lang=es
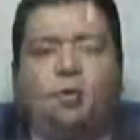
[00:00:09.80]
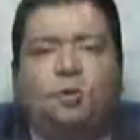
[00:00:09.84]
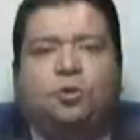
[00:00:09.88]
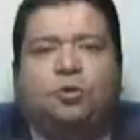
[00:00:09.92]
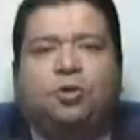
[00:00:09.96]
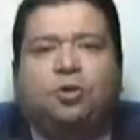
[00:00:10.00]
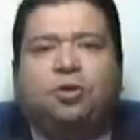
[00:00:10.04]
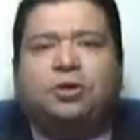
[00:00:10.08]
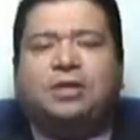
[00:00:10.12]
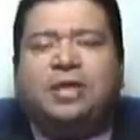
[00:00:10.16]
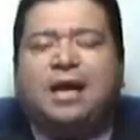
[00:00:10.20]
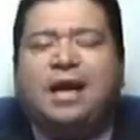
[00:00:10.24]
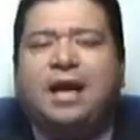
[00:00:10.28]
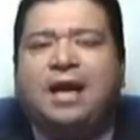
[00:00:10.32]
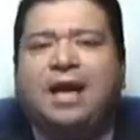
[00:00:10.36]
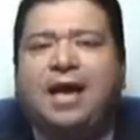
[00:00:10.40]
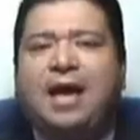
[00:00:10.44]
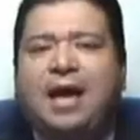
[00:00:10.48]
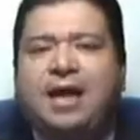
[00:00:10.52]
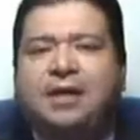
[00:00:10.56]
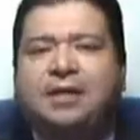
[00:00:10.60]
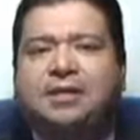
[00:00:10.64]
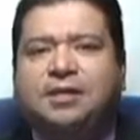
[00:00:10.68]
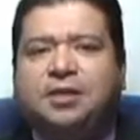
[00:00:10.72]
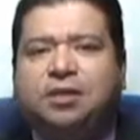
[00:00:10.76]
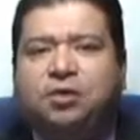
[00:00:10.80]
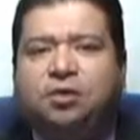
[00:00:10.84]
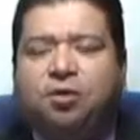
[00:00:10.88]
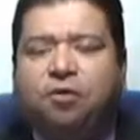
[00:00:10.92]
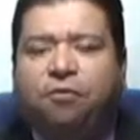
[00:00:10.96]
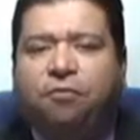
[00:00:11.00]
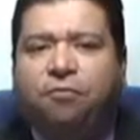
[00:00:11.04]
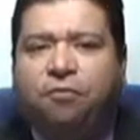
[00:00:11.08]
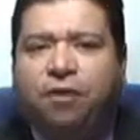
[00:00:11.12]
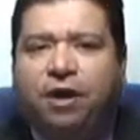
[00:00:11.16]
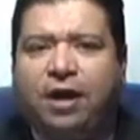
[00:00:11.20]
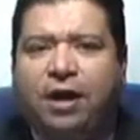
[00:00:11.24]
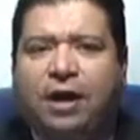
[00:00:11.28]
total
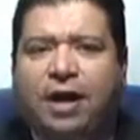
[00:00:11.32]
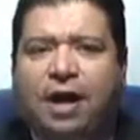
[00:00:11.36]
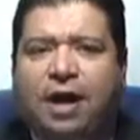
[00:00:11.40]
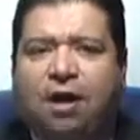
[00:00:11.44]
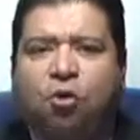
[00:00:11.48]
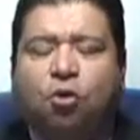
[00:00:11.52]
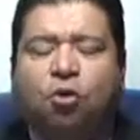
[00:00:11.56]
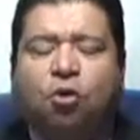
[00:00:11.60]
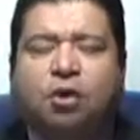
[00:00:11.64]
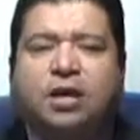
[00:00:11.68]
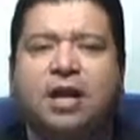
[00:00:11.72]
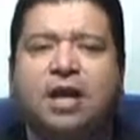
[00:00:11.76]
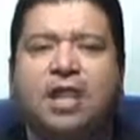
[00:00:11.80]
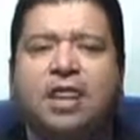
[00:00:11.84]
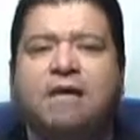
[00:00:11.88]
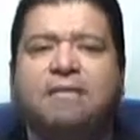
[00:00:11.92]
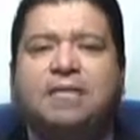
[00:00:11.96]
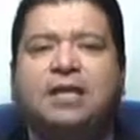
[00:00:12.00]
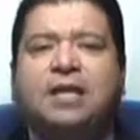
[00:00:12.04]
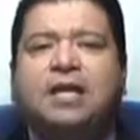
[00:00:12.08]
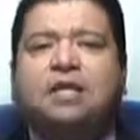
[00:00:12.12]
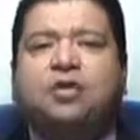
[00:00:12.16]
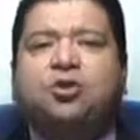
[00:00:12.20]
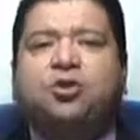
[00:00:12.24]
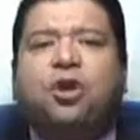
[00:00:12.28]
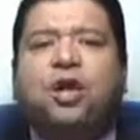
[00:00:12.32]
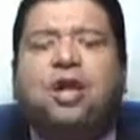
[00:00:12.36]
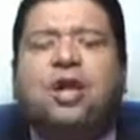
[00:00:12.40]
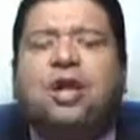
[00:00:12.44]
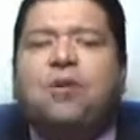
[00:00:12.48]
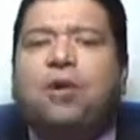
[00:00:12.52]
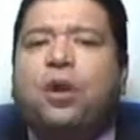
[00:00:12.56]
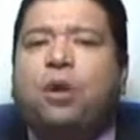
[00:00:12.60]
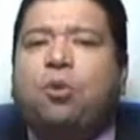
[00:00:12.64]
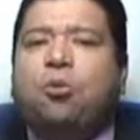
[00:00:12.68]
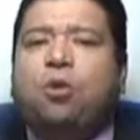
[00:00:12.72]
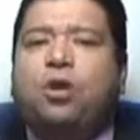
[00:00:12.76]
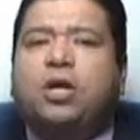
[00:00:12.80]
éxito fue la jornada binacional
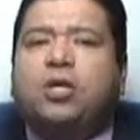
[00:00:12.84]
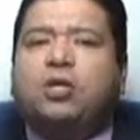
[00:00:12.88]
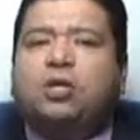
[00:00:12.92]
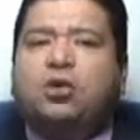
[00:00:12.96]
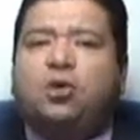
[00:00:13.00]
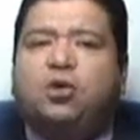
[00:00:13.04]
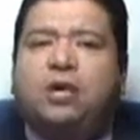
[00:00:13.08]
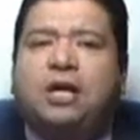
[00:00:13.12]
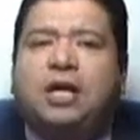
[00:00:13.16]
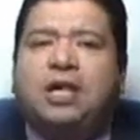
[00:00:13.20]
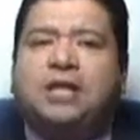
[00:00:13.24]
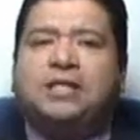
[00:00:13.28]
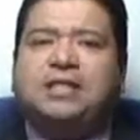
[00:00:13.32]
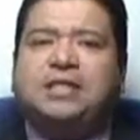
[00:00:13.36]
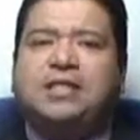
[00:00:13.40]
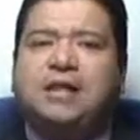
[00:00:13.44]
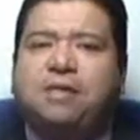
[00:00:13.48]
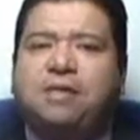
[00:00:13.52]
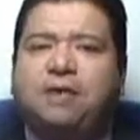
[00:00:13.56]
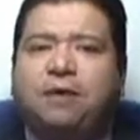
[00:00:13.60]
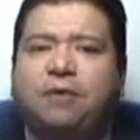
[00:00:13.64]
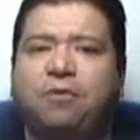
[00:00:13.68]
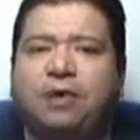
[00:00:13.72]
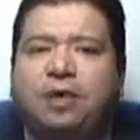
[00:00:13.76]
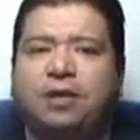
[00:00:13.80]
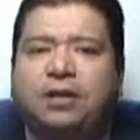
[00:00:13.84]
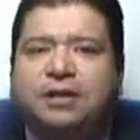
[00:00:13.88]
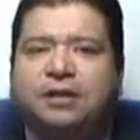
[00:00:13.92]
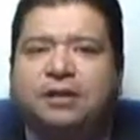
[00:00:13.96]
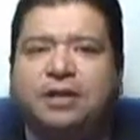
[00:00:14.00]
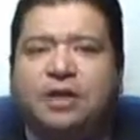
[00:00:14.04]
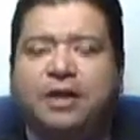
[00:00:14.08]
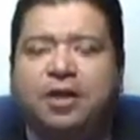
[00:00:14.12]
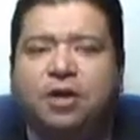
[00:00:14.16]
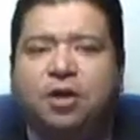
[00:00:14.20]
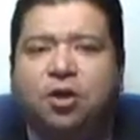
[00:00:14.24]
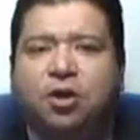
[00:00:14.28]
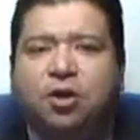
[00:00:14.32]
de vacunación el sábado
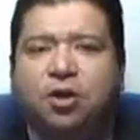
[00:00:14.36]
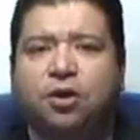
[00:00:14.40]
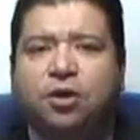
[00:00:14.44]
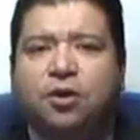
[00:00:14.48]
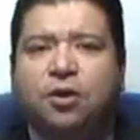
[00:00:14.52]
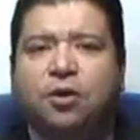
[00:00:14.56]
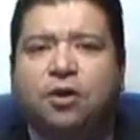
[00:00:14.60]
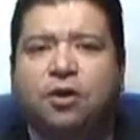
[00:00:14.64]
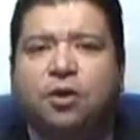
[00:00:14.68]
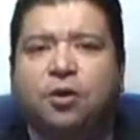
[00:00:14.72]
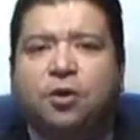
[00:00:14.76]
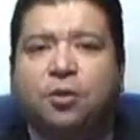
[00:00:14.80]
anterior.